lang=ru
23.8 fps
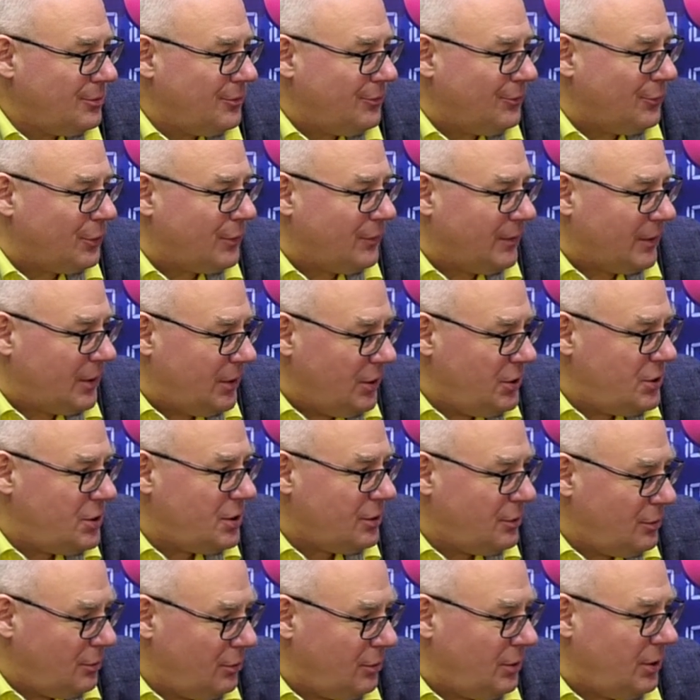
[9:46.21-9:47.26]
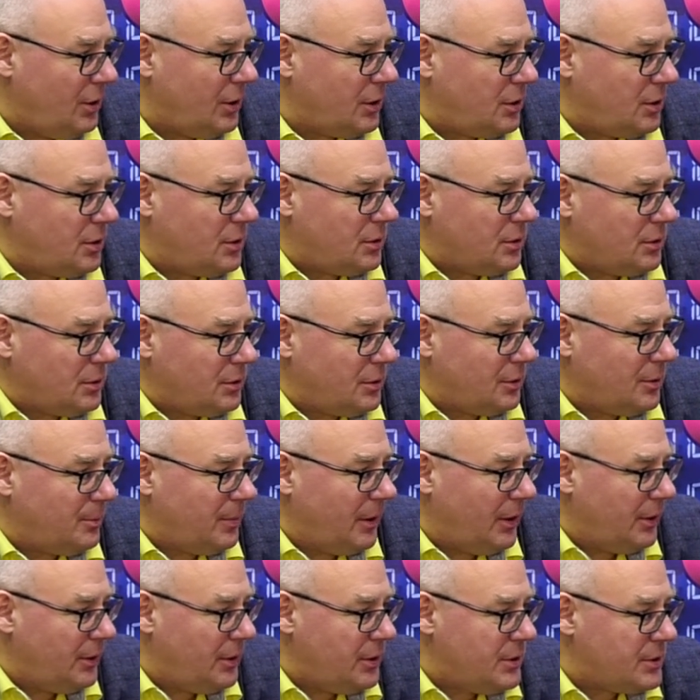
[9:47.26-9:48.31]
Вот в отличие от других э,
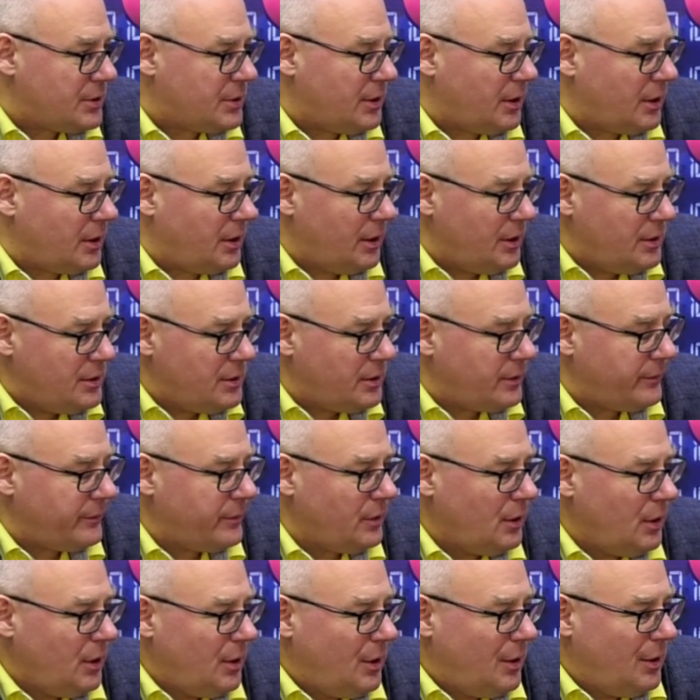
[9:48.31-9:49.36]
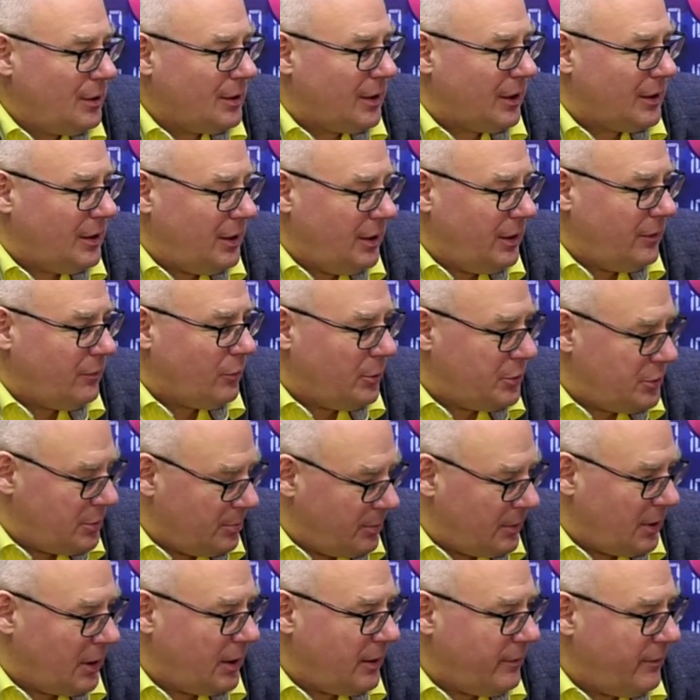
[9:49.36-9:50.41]
политических лидеров, какие, в
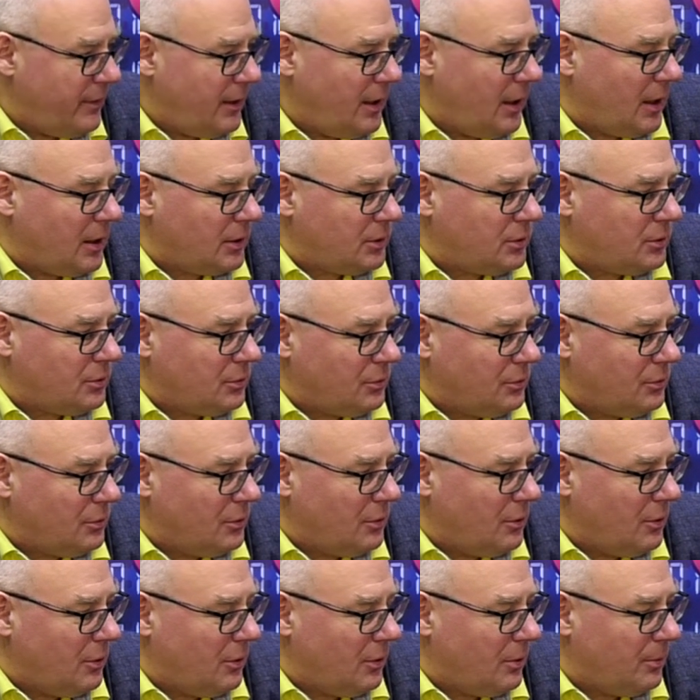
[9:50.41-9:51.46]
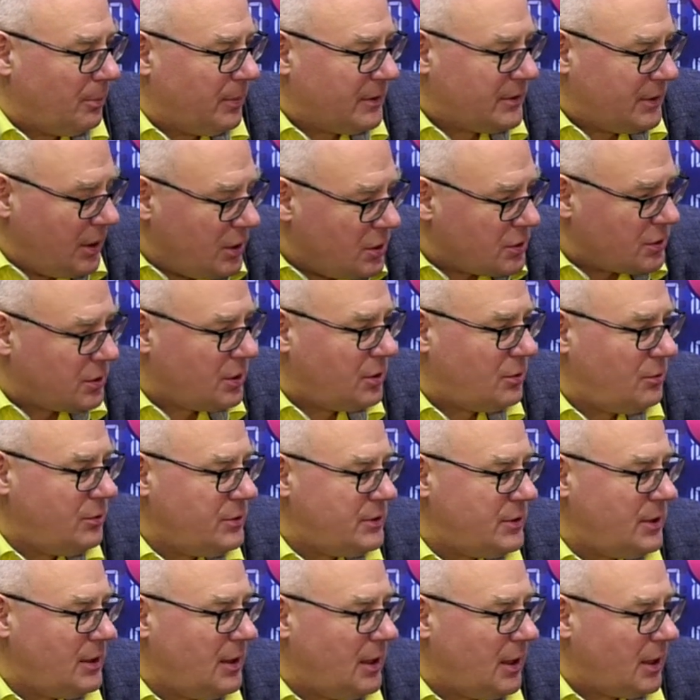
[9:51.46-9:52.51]
общем-то, говорят о посреднических
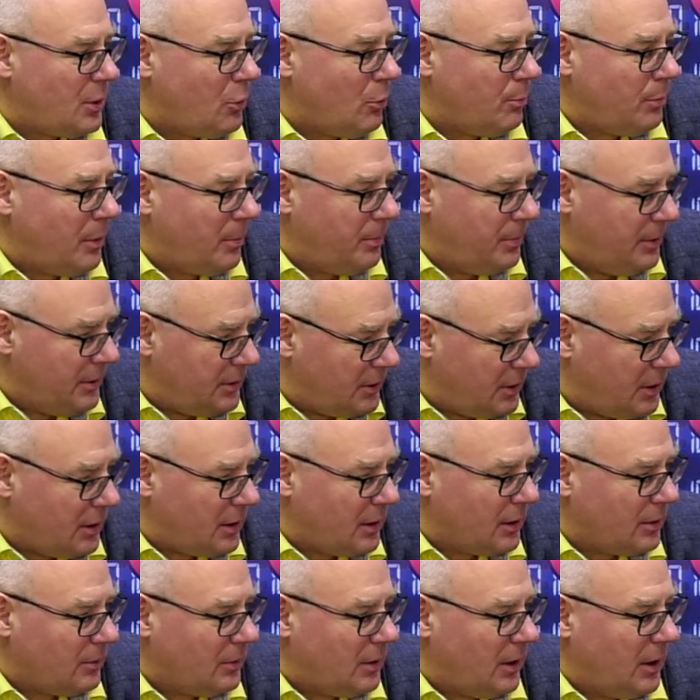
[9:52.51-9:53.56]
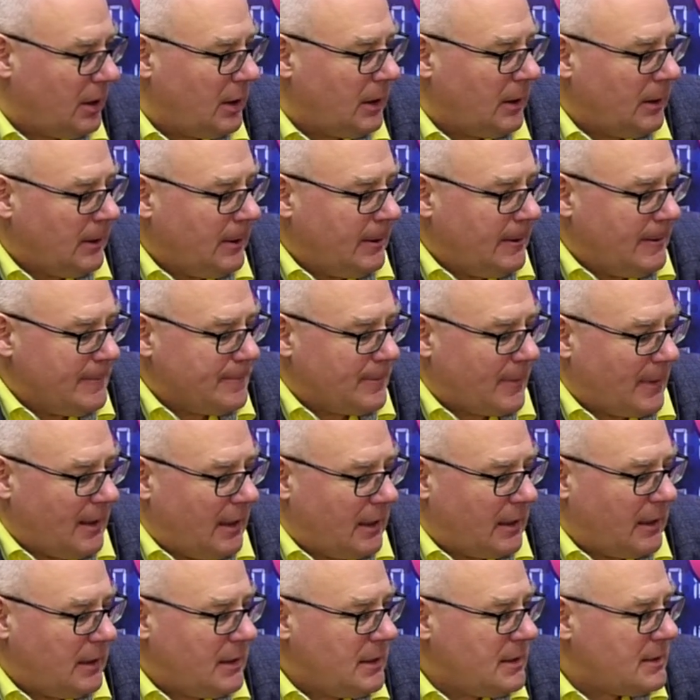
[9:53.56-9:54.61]
усилиях, о попытке, когда
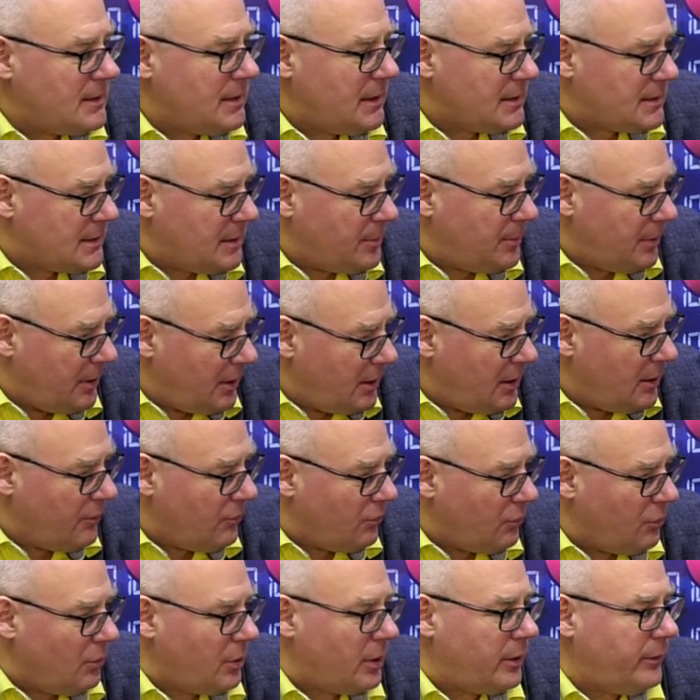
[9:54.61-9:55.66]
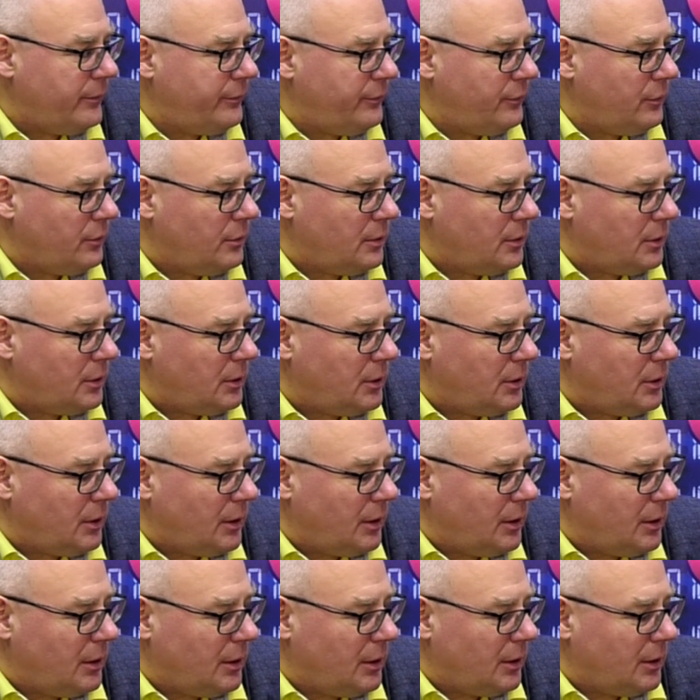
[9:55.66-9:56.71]
организации переговоров
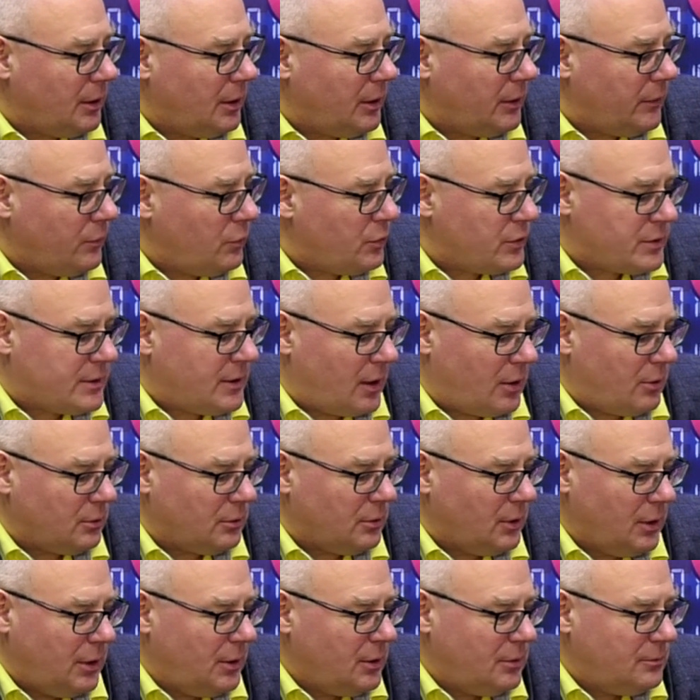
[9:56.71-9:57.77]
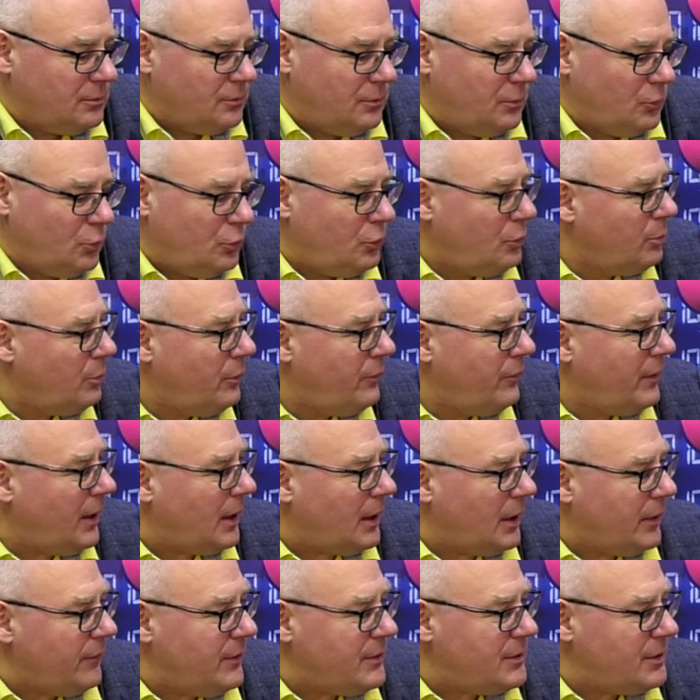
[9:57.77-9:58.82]
э, для двух сторон. Ну, думаю, вряд
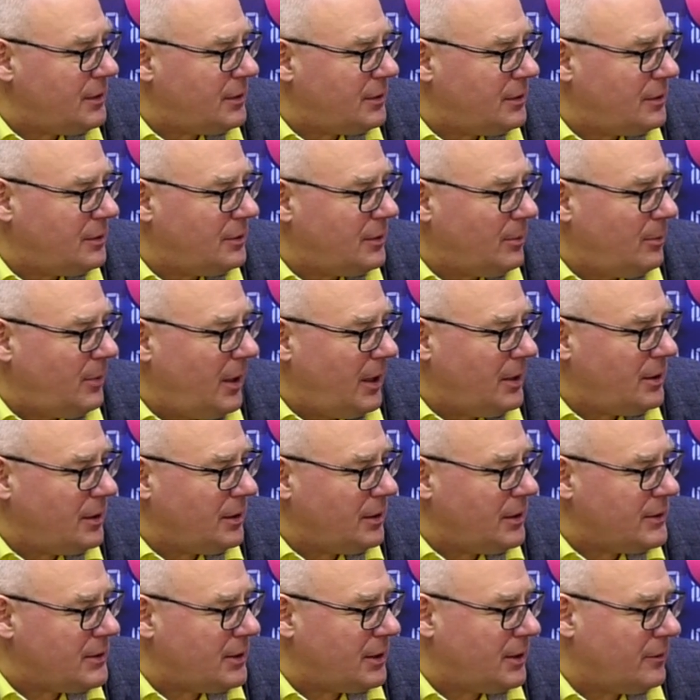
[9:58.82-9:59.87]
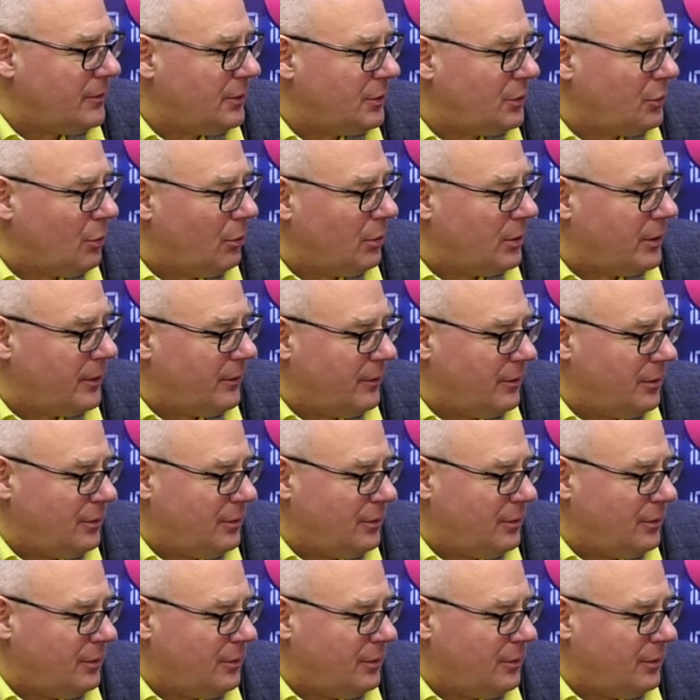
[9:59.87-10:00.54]
ли визит Байдена из этого толка,